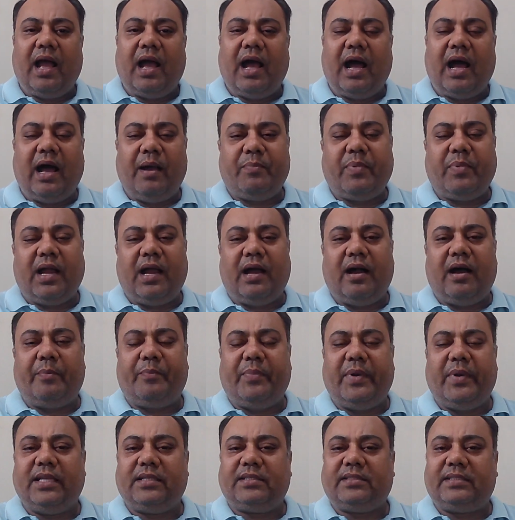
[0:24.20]
आपका
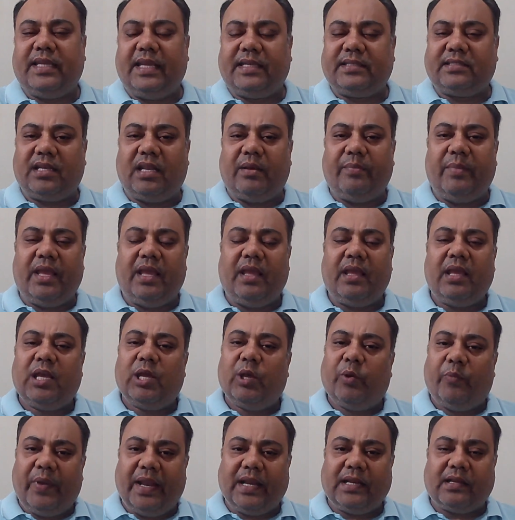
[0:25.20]
अपने सेशन में
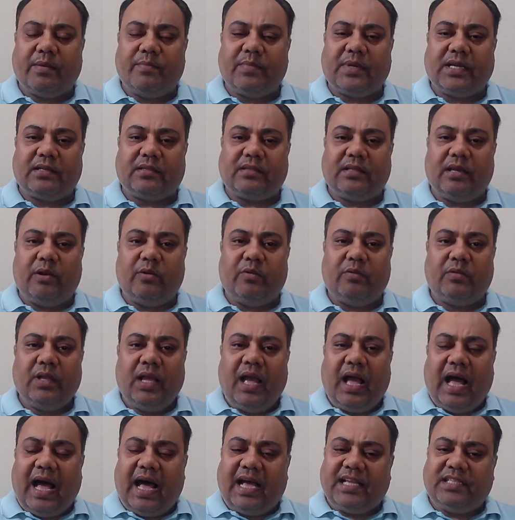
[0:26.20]
वेलकम करता हूं
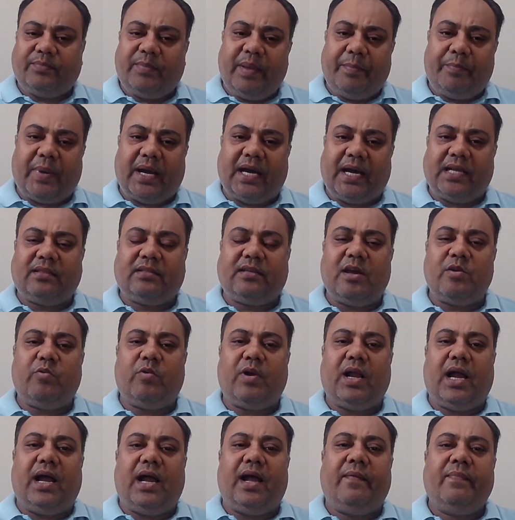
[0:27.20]
आज मैं बात
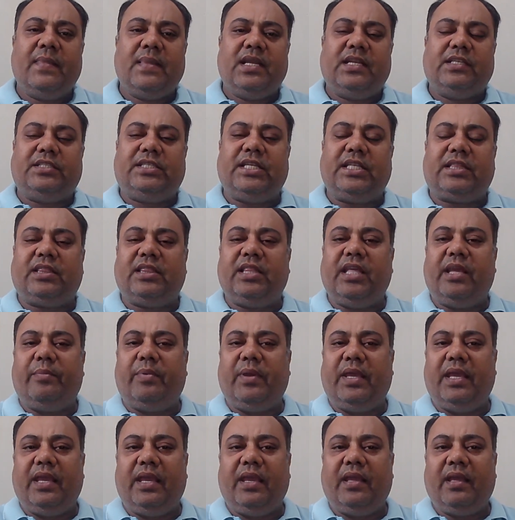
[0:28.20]
करूंगा जितने
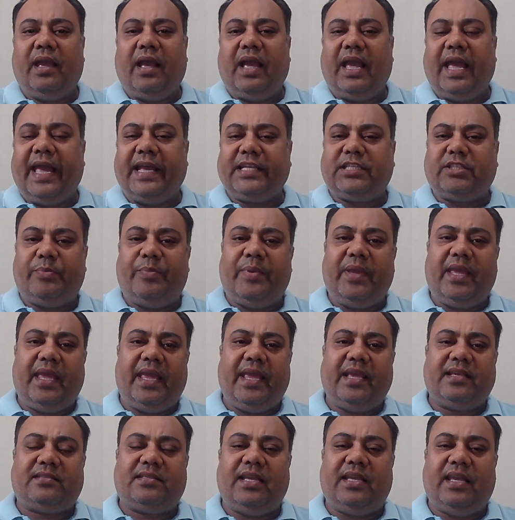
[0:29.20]
भी एच
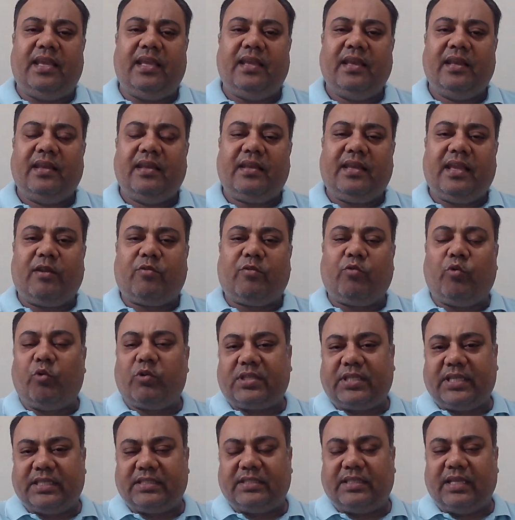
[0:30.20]
के
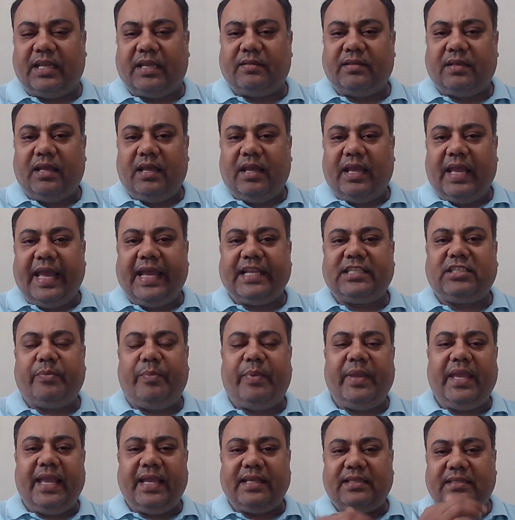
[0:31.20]
कोर्सेस हैं
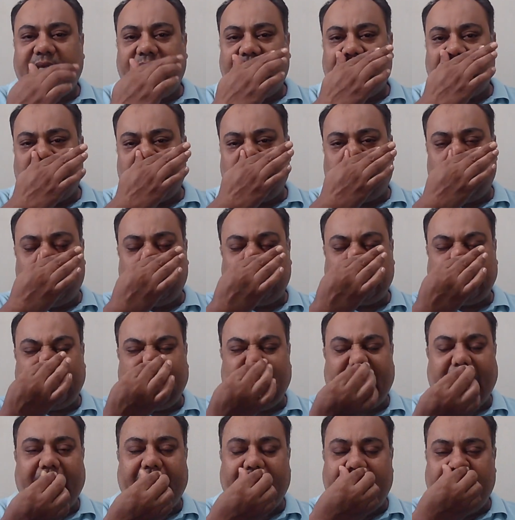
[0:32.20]
एच का कोर्स
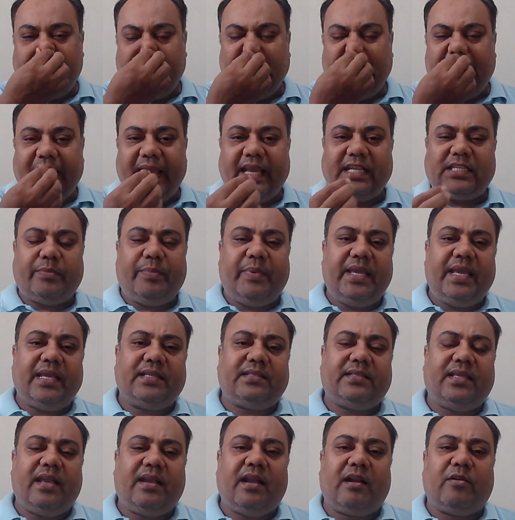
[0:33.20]
क्या है
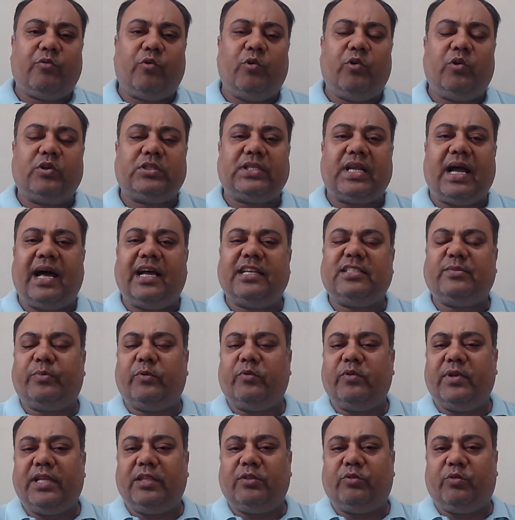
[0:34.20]
एच का कोर्स आज
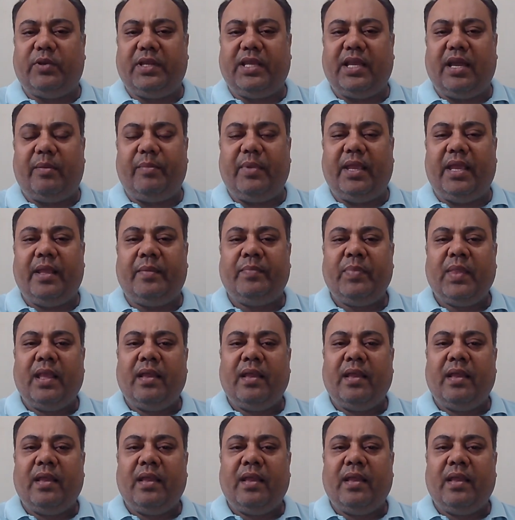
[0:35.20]
पूरी दुनिया में